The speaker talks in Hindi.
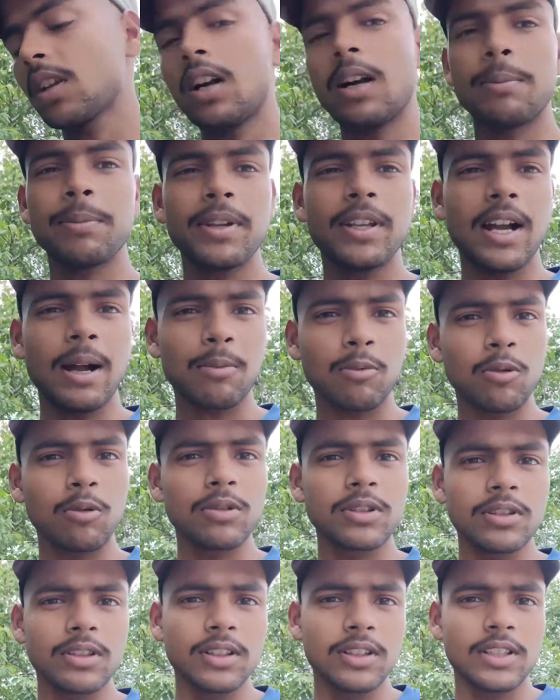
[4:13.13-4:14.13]
हमने
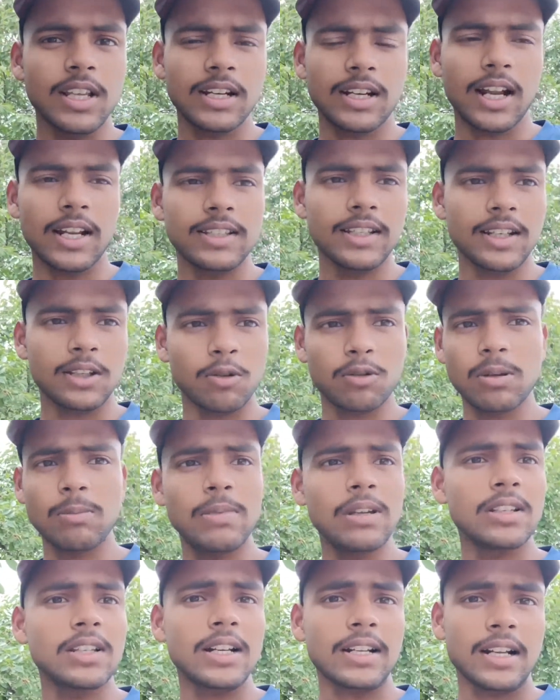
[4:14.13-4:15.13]
आपको ये जानकारी देना क्योंकि
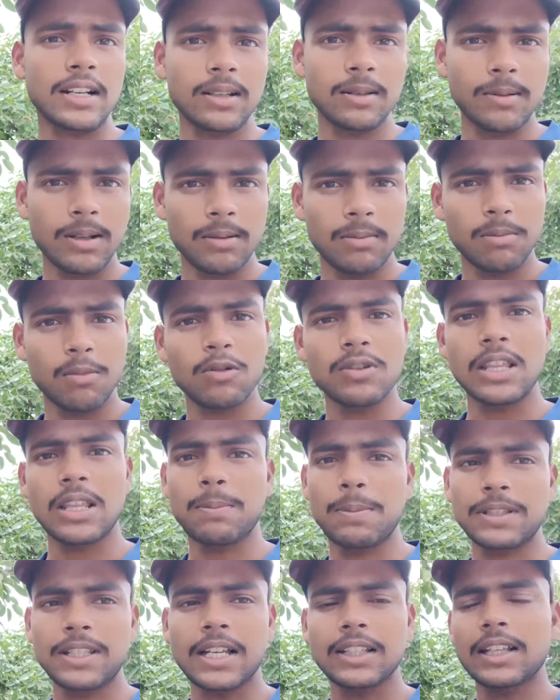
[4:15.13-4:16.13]
हमें जानकारी के बारे में बहुत
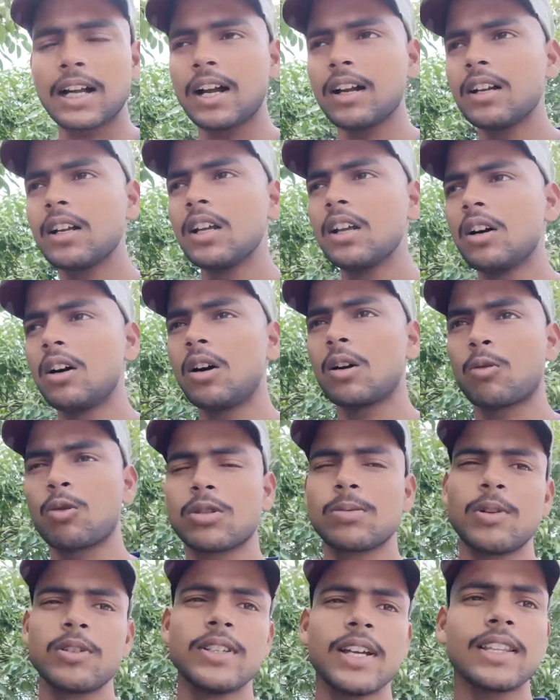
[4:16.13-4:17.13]
ज़्यादा पता था और
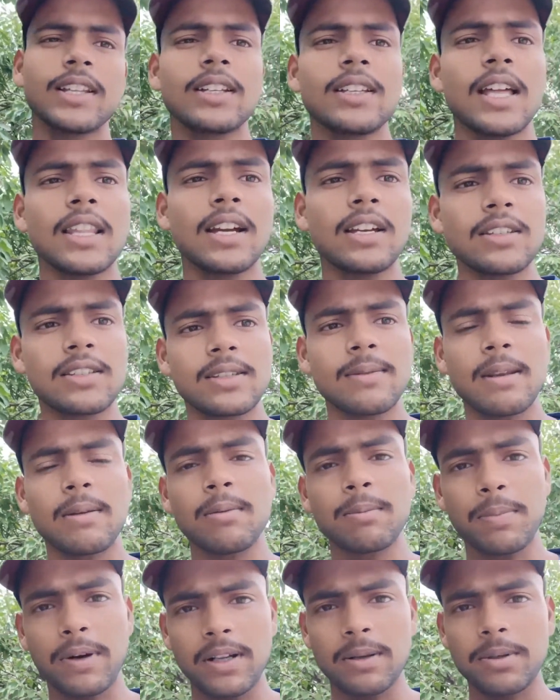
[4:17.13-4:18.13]
कुछ बहुत ज़्यादा इसके बारे
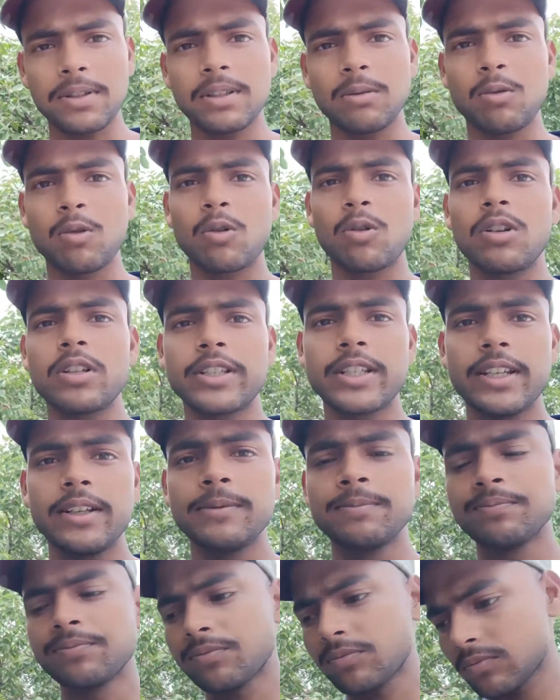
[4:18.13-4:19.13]
में पढ़े हुए थे भूगोल से
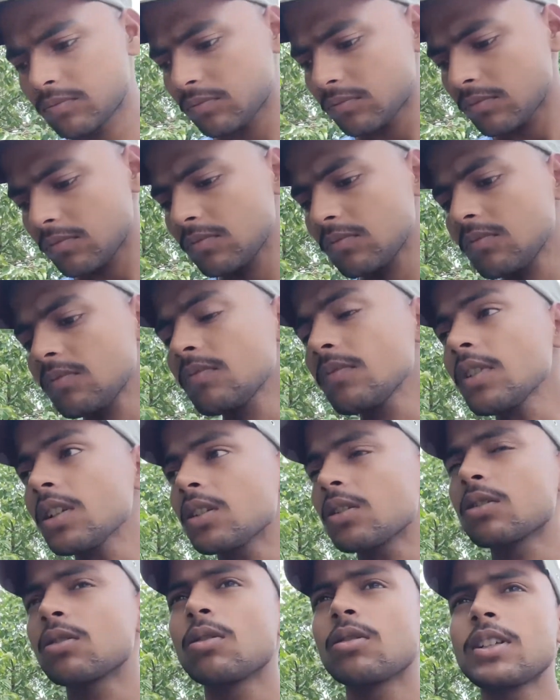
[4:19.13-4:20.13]

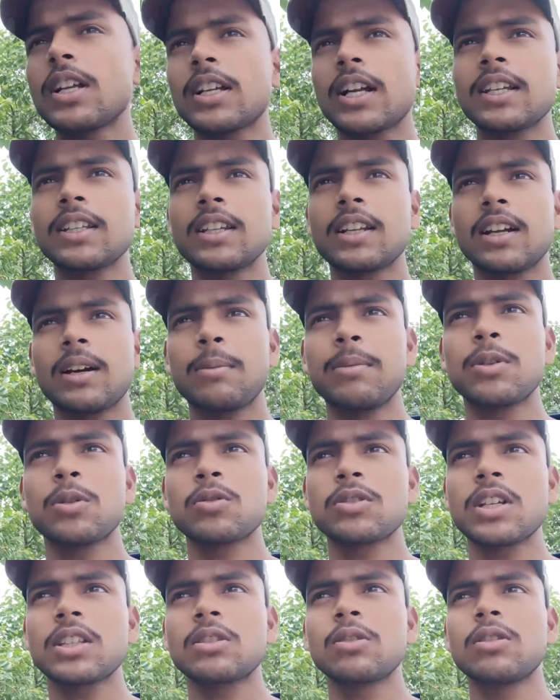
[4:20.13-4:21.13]
तो जानकारी देने का हमने
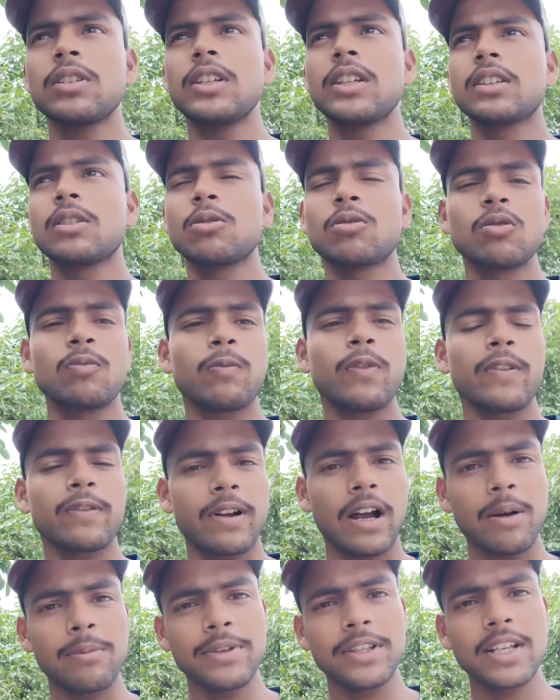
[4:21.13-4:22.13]
सोचा तो एक यूट्यूब
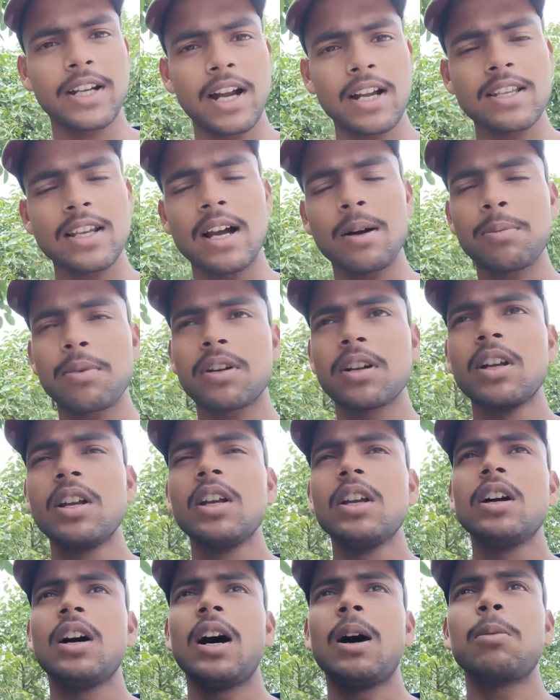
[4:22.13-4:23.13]
प्लेटफॉर्म ही दिखा जहाँ पर
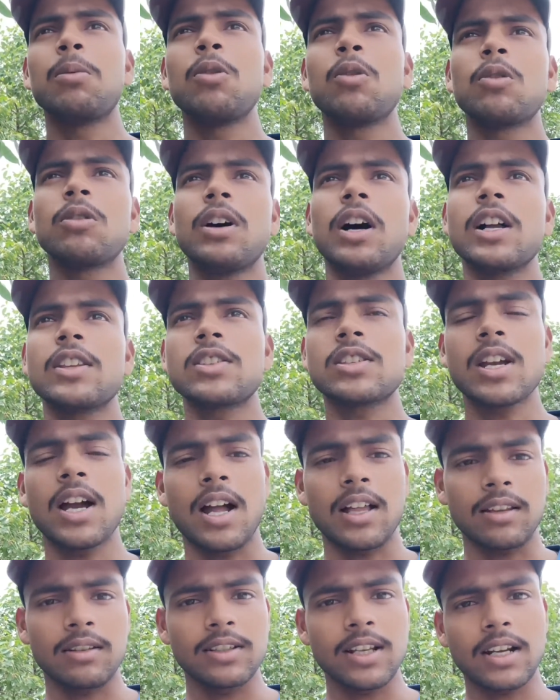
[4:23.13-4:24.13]
हम लोग
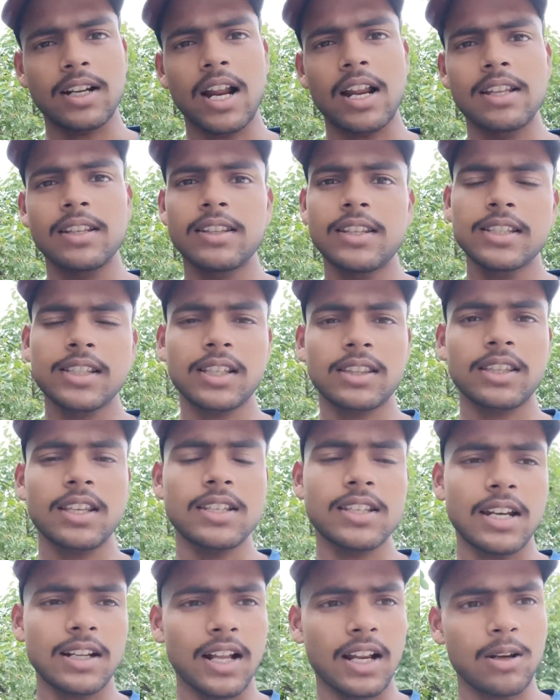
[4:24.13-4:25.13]
अच्छा जानकारी दे सकते
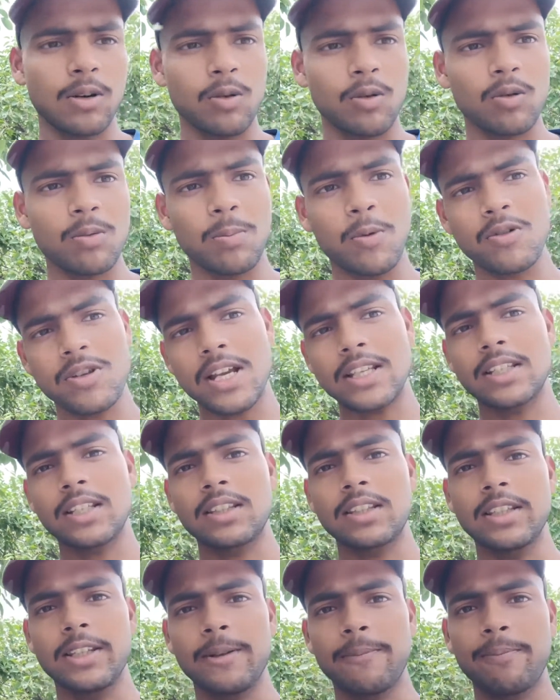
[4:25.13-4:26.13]
हैं जानकारी लोगों को पहुँचा
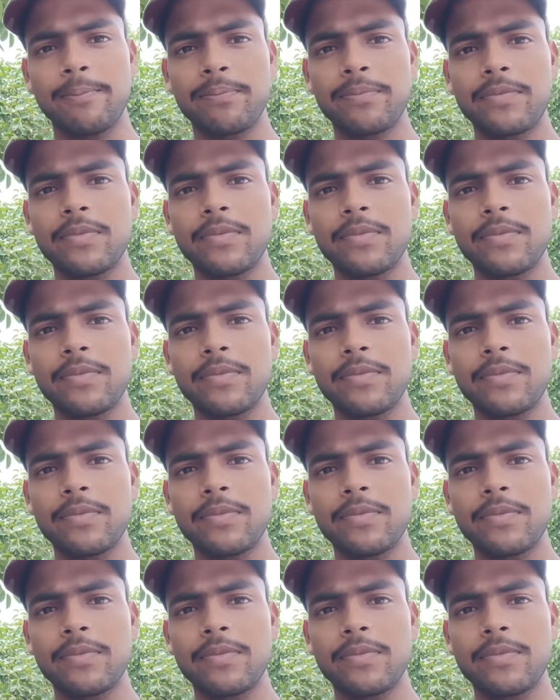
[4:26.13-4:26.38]
सकते हैं